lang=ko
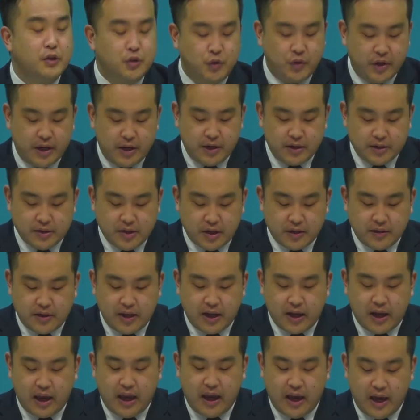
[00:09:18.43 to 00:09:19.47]
죄를
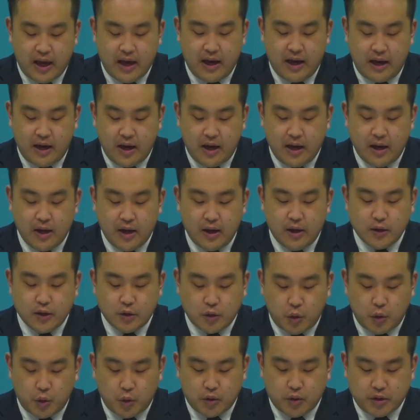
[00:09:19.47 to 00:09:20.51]
선택해야
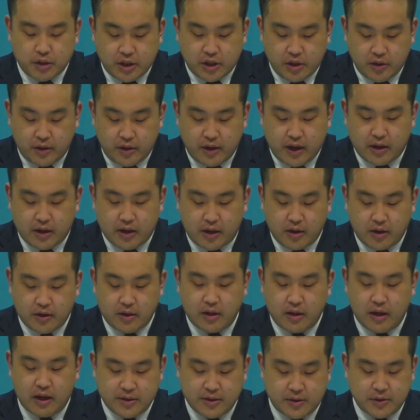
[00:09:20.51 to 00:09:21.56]
속 시원할
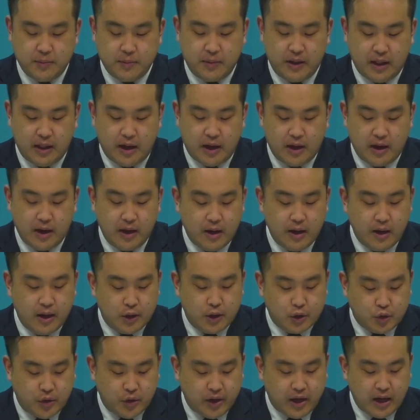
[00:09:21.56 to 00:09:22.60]
것 같습니다.
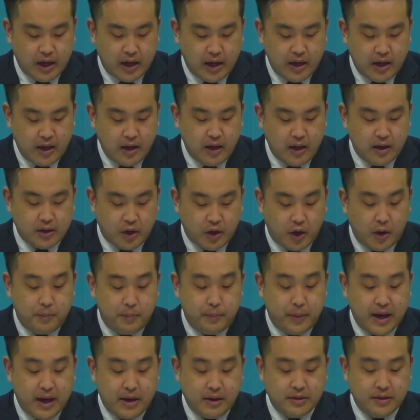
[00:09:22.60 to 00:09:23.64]
죄가
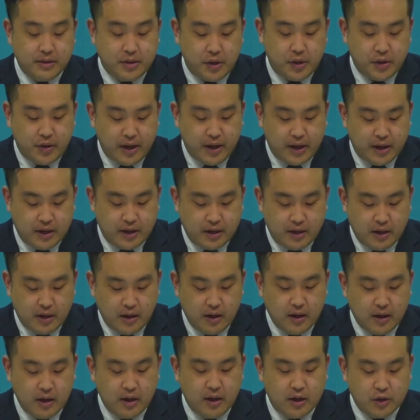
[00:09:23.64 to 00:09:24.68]
더 빠른
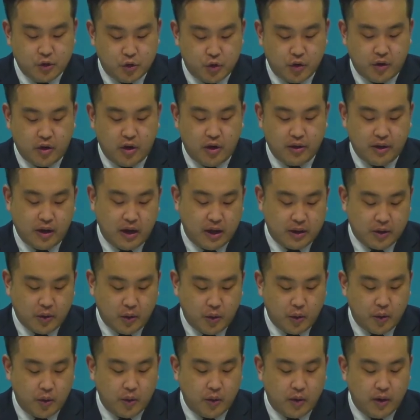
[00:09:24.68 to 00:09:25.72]
성과를 줄 것
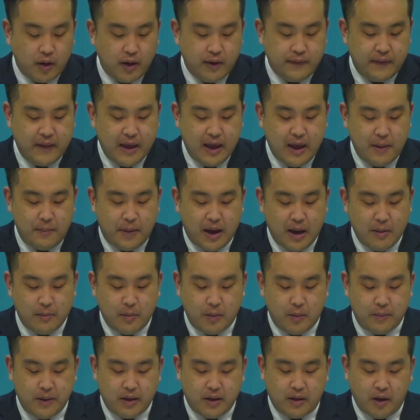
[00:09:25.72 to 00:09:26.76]
같고 내
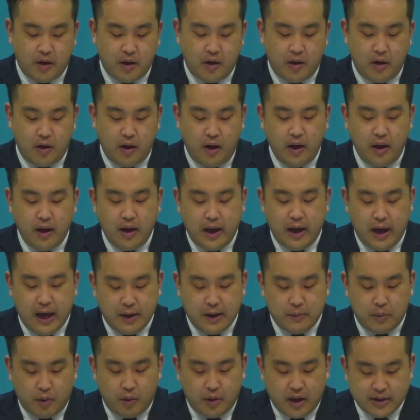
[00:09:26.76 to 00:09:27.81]
방법이 더
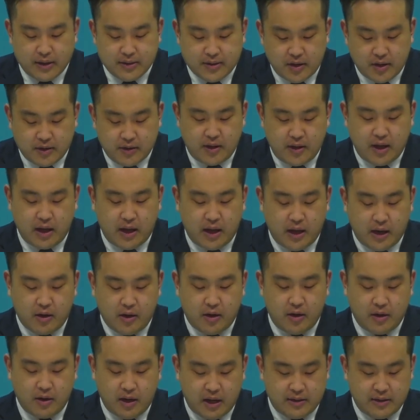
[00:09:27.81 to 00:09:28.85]
행복한
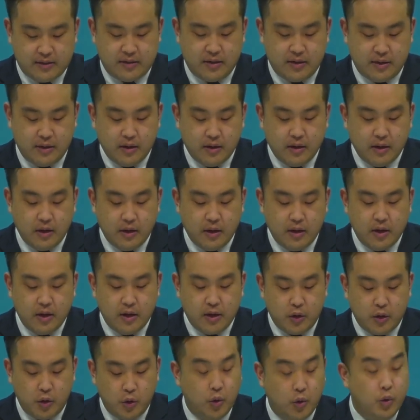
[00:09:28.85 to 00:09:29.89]
선택일 것 같은
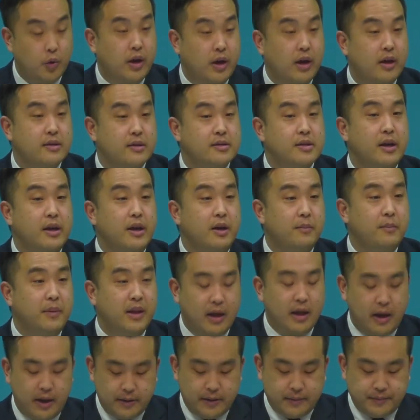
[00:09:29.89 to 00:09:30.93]
유혹이
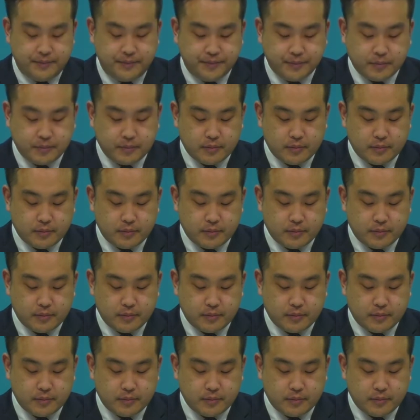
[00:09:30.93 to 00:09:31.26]
생깁니다.